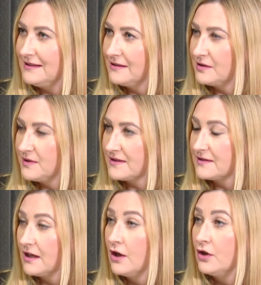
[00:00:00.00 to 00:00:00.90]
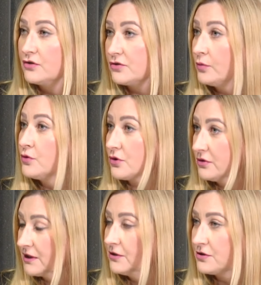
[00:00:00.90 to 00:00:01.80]
innych miast są już
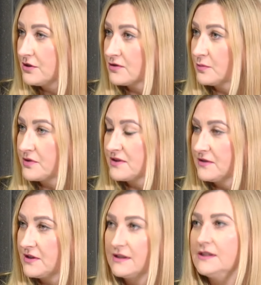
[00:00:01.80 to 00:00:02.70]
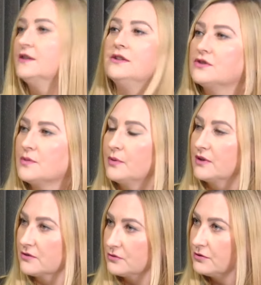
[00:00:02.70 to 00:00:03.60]
od jakiegoś czasu przyzwyczajeni, że
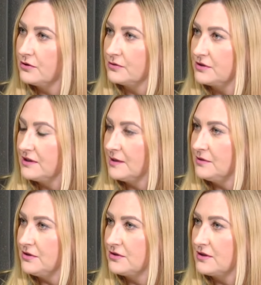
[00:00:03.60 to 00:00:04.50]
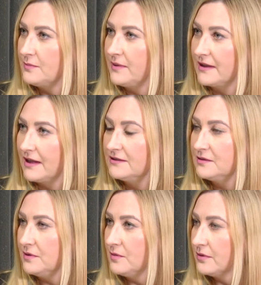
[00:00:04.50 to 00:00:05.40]
pokazują się na mieście
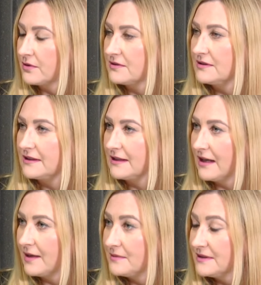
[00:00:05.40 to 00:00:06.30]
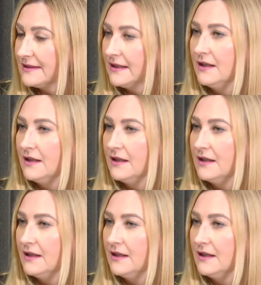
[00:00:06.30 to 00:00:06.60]
plakaty, billboardy, reklamy